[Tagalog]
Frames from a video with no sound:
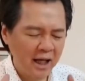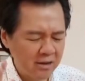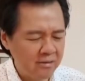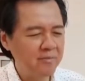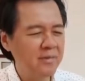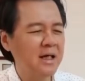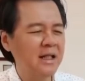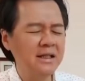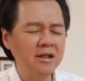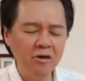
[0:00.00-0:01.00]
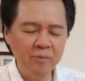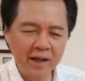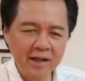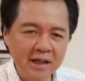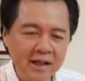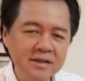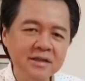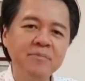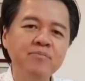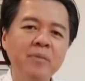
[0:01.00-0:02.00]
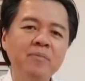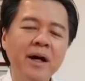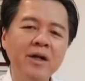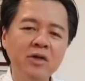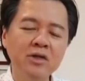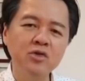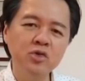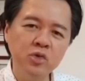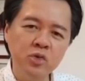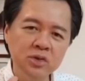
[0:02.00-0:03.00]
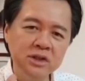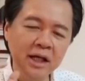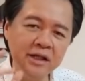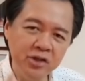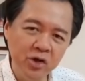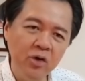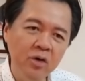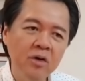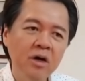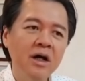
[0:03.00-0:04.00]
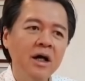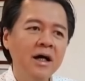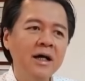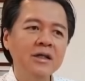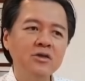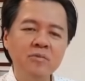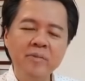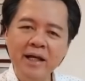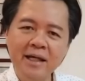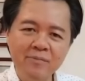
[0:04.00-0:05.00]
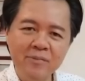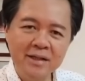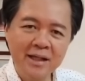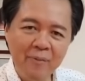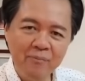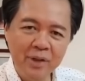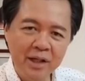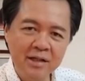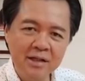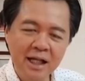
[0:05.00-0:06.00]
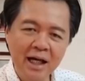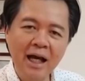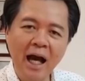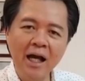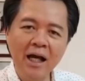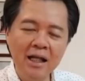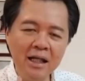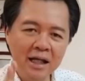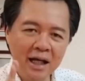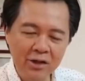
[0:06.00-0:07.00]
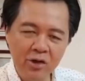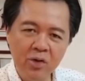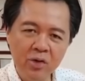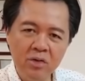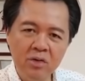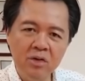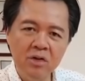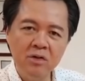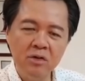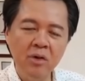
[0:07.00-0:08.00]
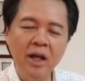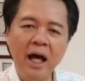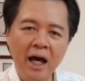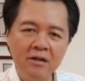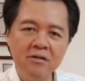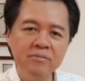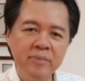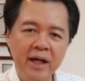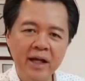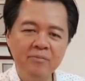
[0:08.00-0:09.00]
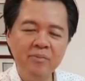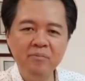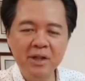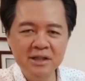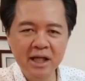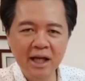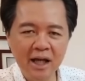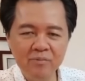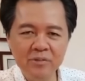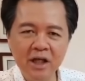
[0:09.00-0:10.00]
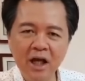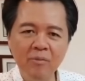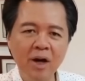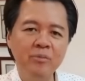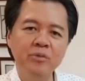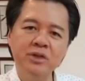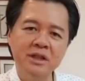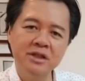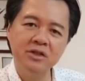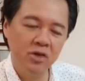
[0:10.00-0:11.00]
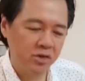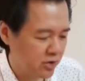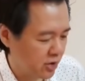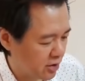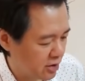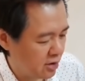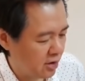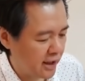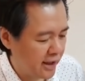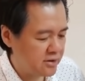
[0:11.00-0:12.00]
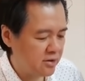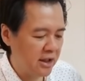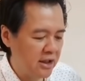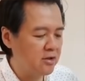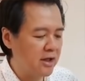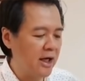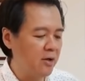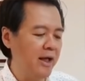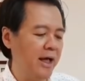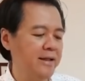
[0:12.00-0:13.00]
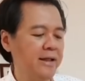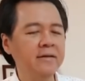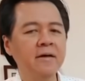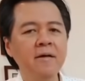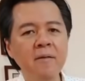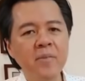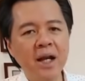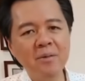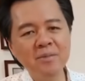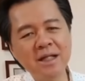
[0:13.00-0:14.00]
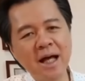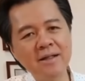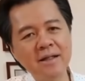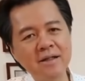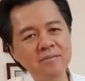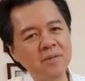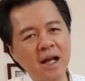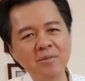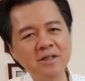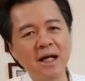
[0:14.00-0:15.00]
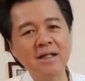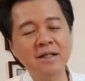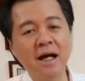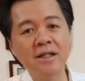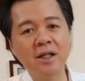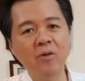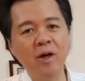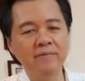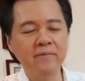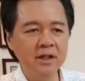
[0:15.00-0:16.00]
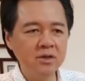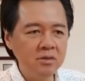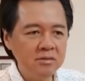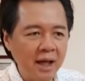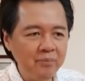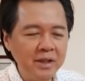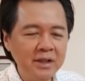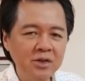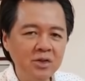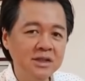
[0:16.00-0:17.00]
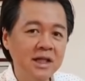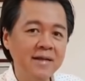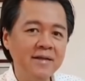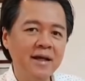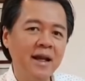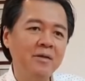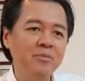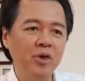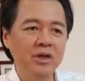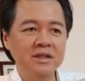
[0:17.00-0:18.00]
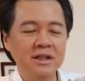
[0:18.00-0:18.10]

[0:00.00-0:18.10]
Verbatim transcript: ngayon, kanina ko pa iniisip pa paano ituturo sa inyo itong mahirap na topic na gagaling kayo kung wala kayong perang pampacheck up, hindi kayo makapunta sa doktor. Okay? So, ganito gagawin natin. Marami sa atin, marami sakit sa katawan. Itong topic na to general. Pwede